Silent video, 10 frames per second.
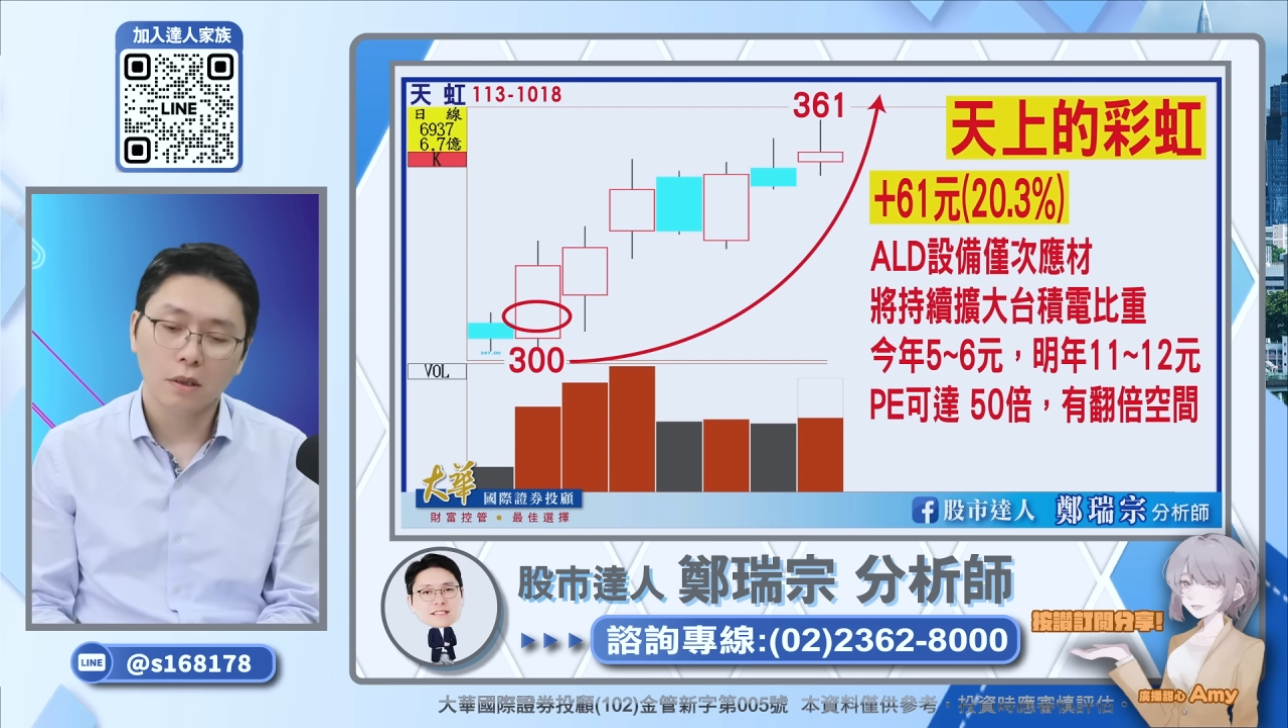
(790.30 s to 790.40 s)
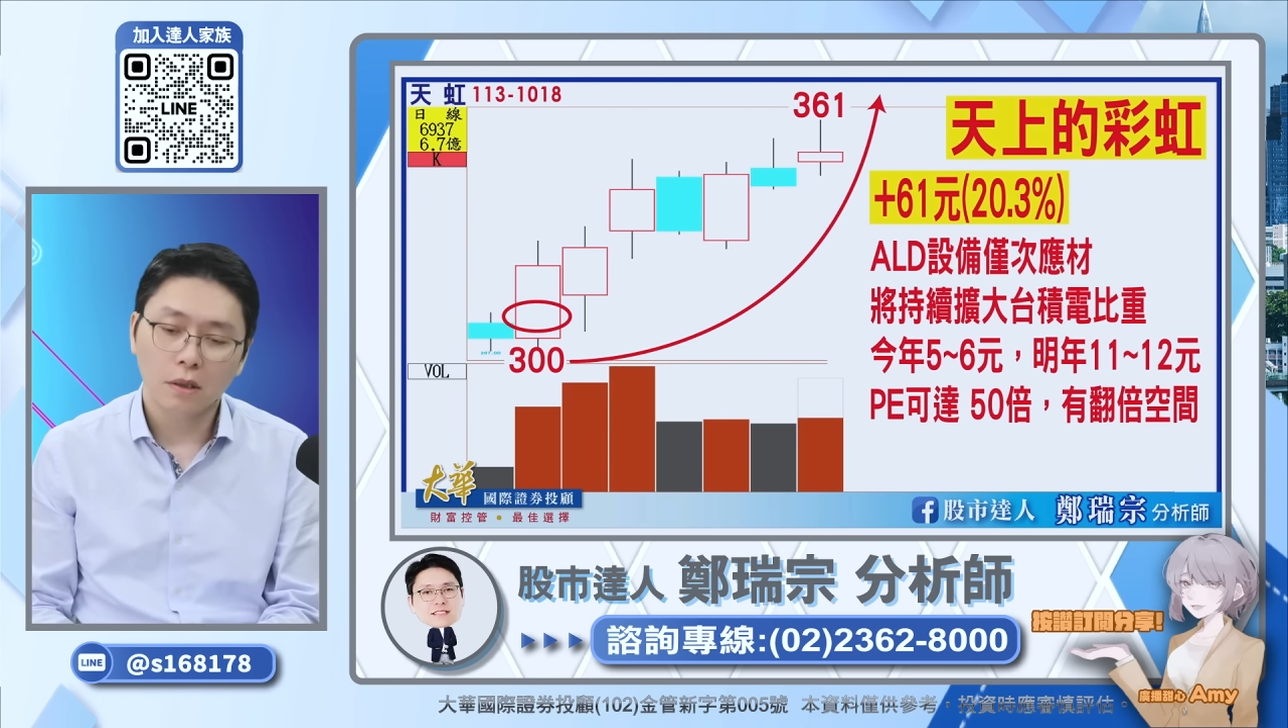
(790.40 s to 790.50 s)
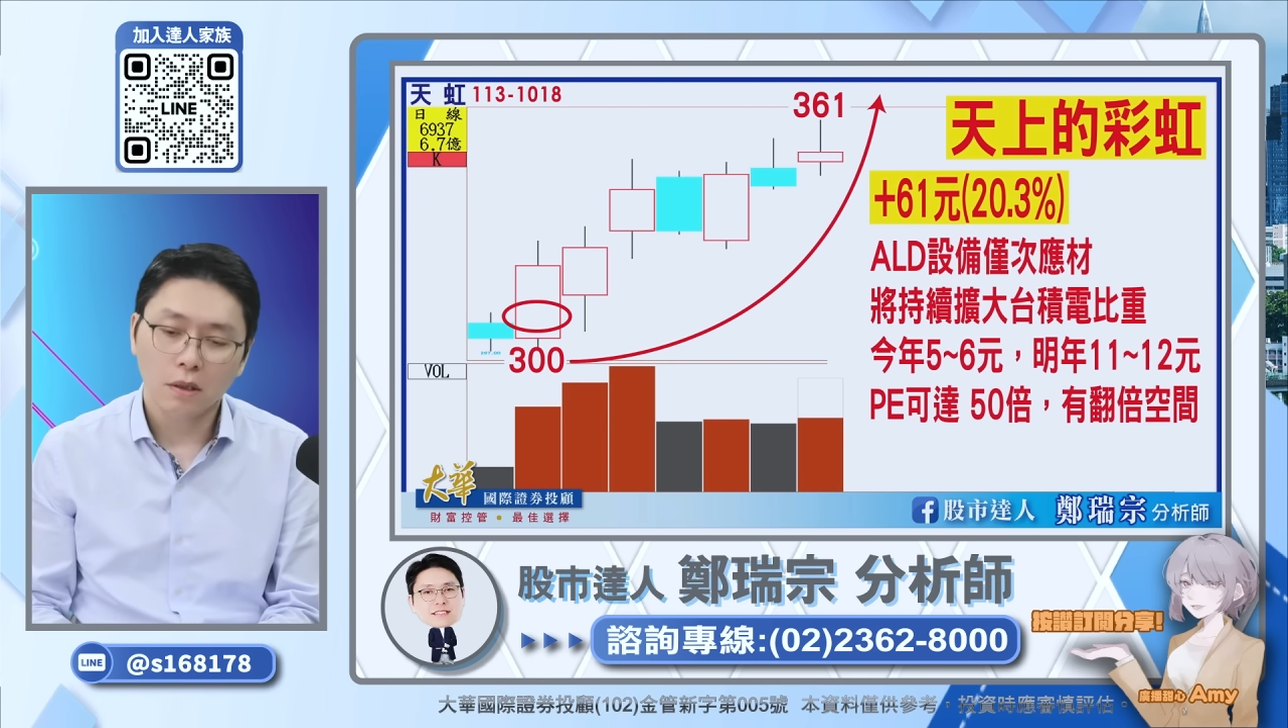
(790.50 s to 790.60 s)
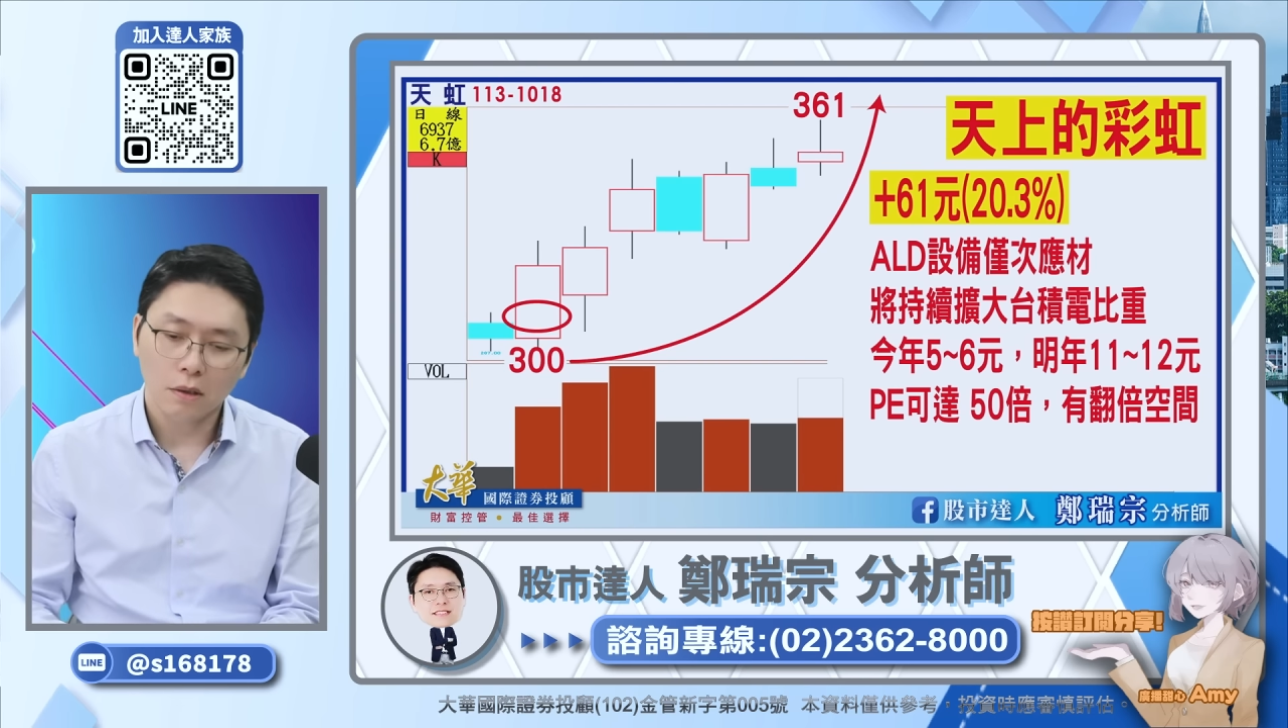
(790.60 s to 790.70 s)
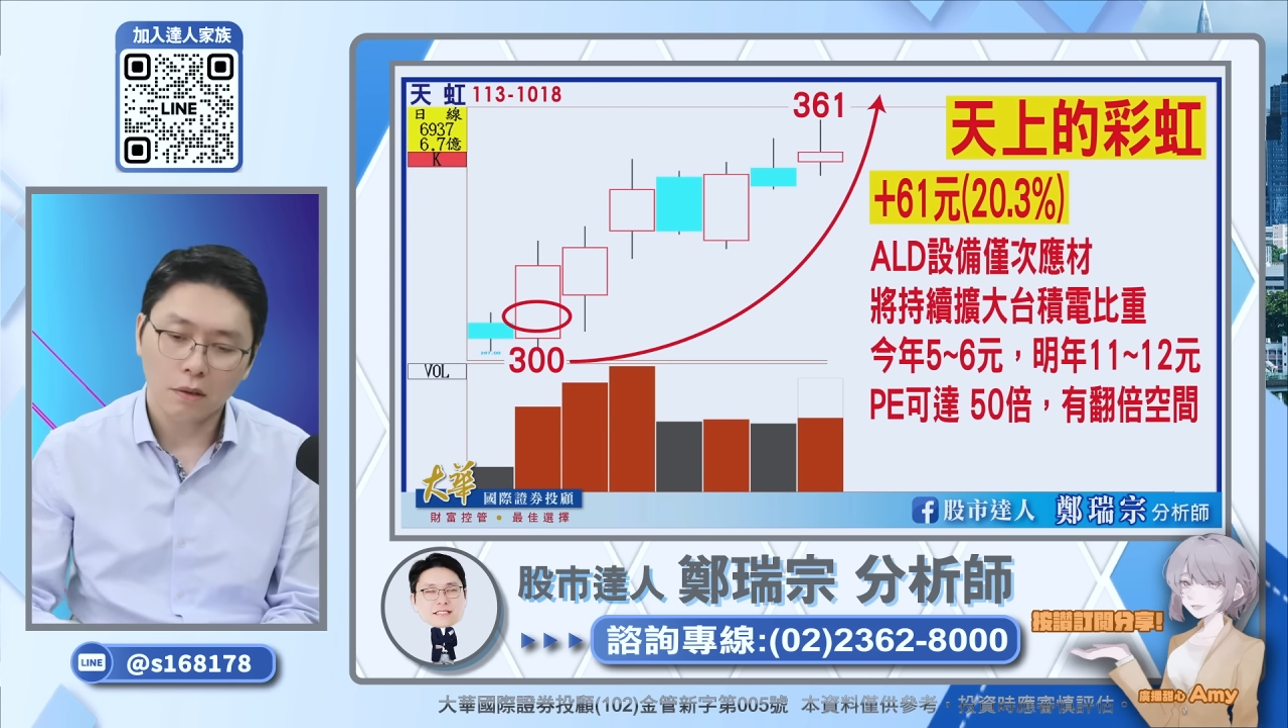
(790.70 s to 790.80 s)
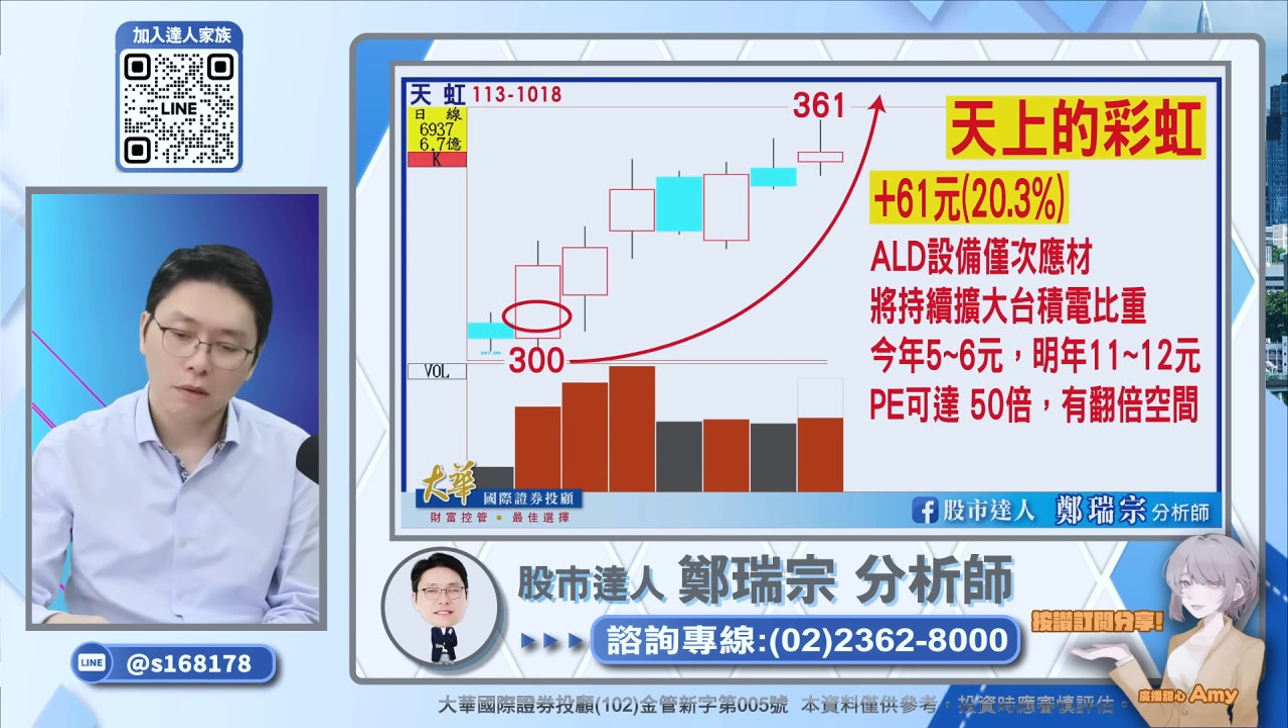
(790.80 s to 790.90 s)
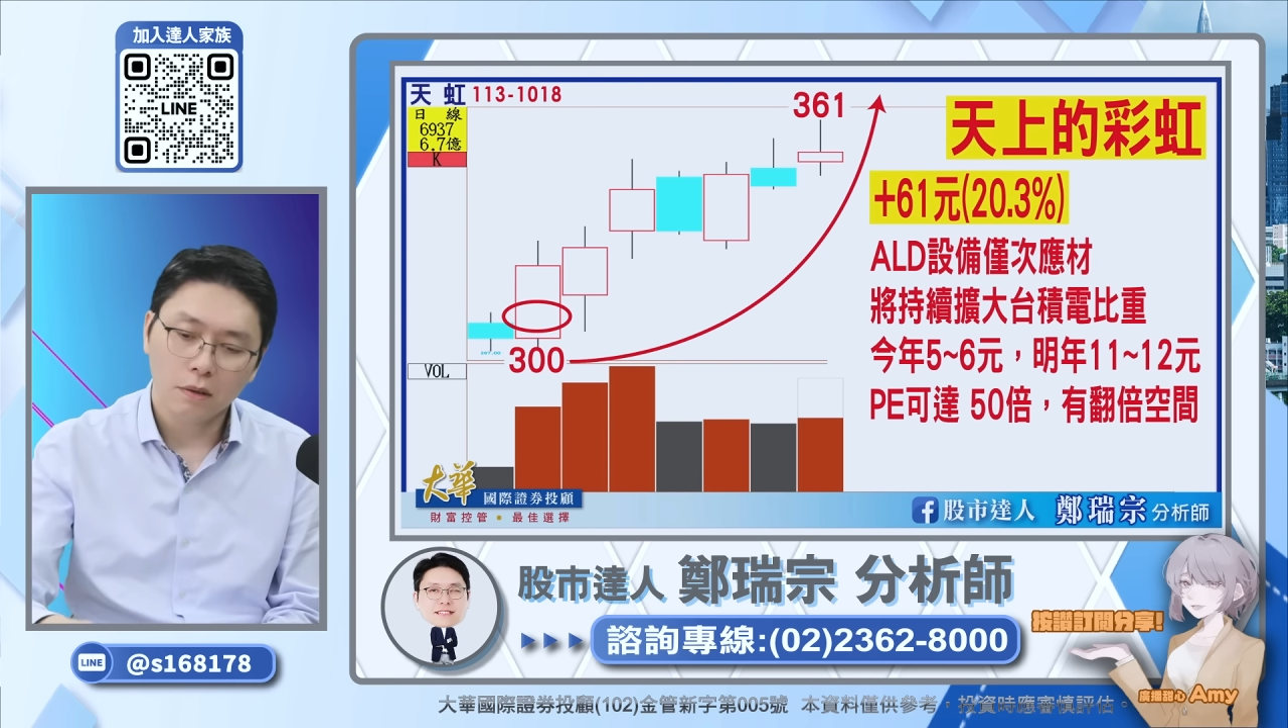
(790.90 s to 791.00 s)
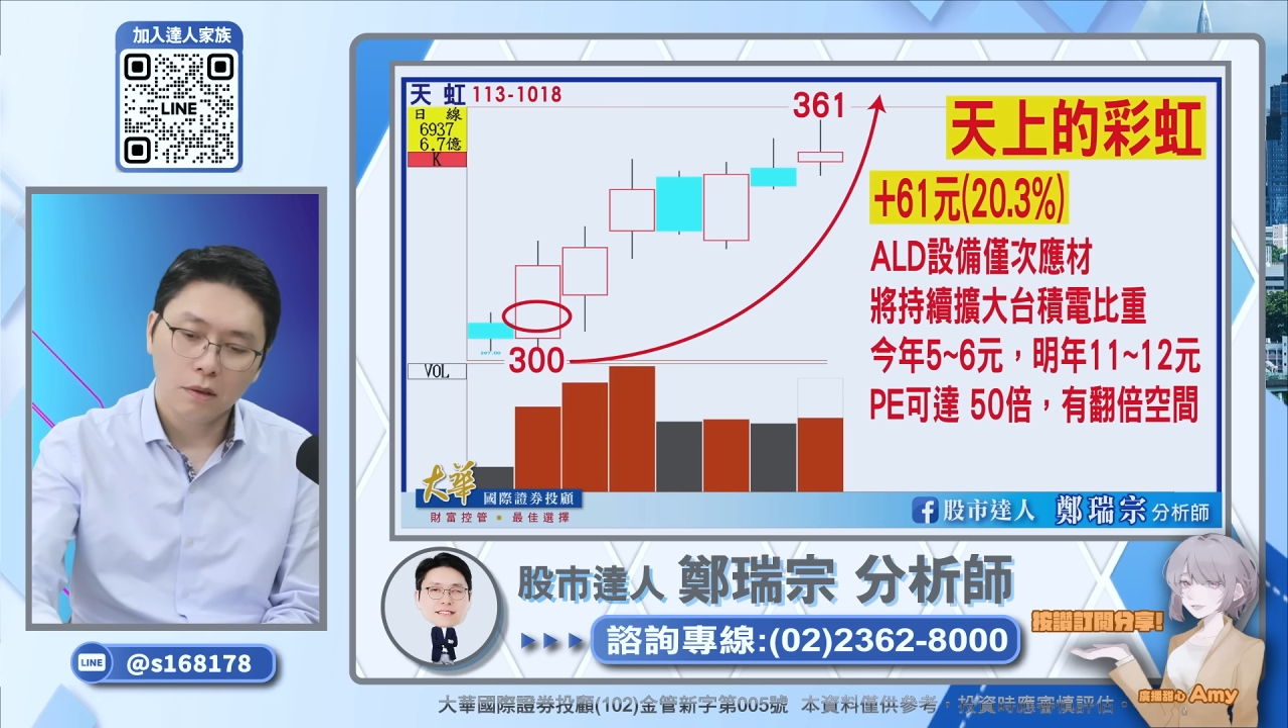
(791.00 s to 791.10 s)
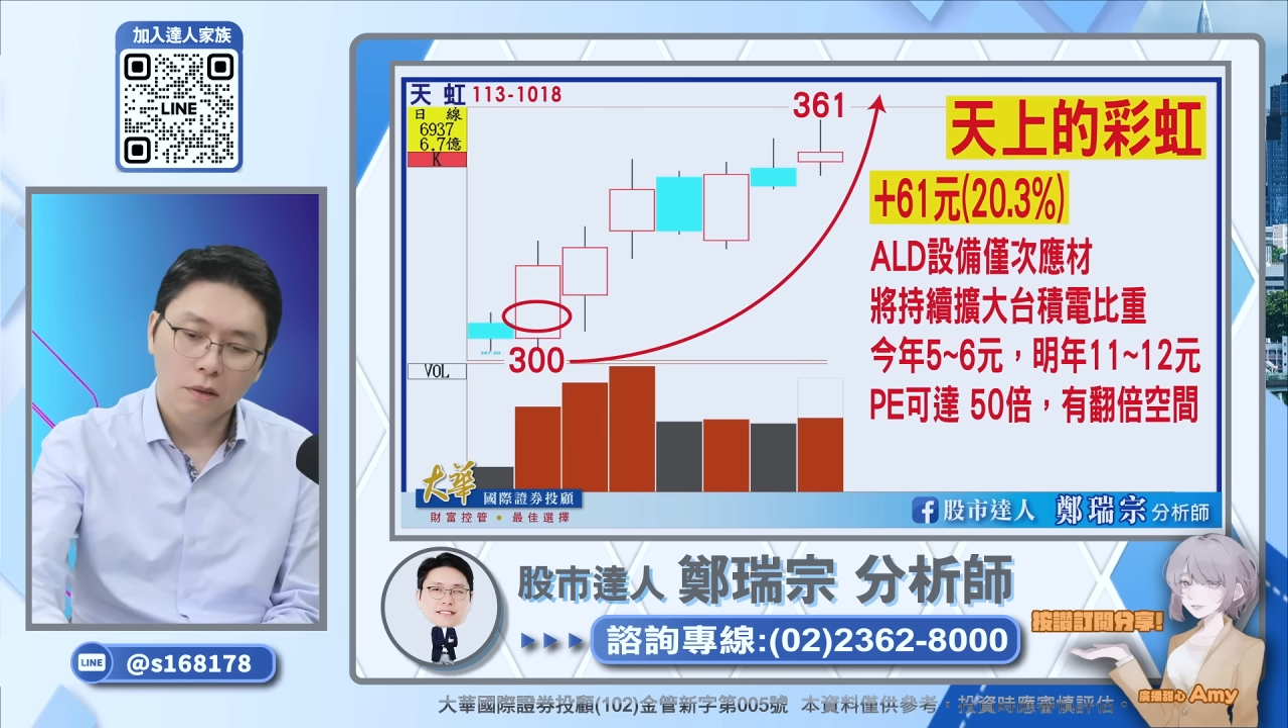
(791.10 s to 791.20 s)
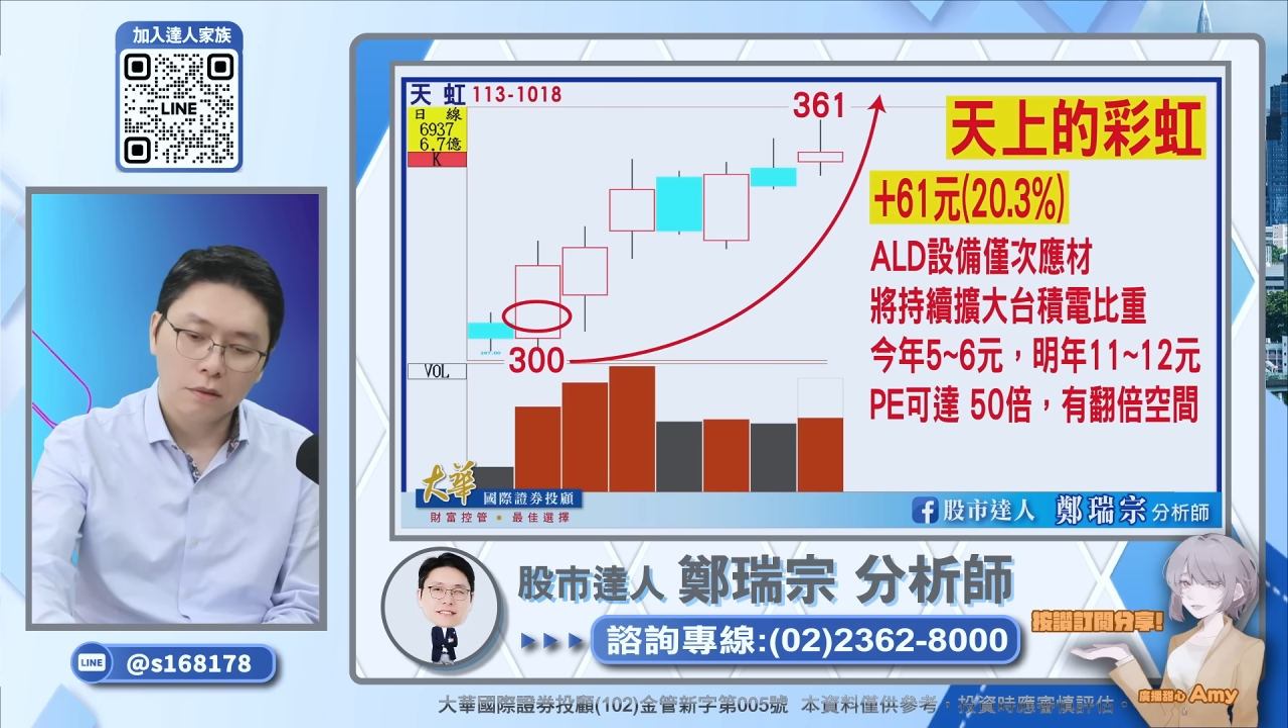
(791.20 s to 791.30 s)
嗯，
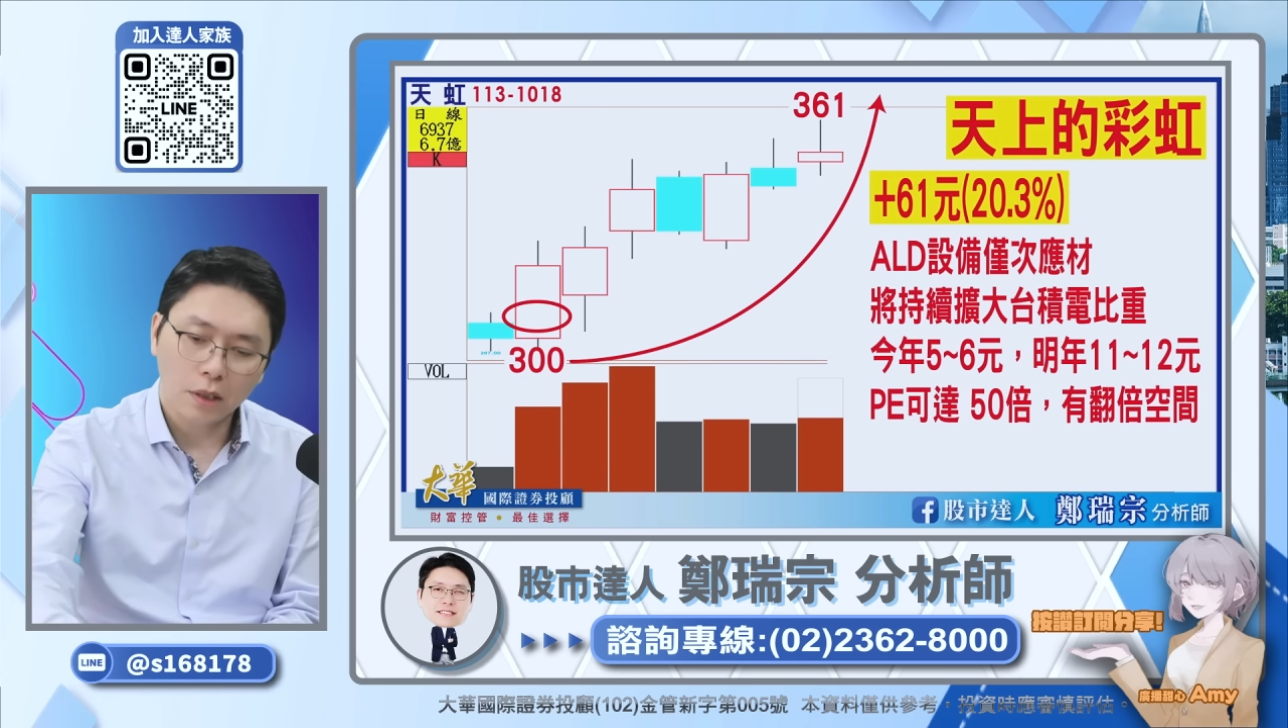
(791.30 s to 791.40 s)
那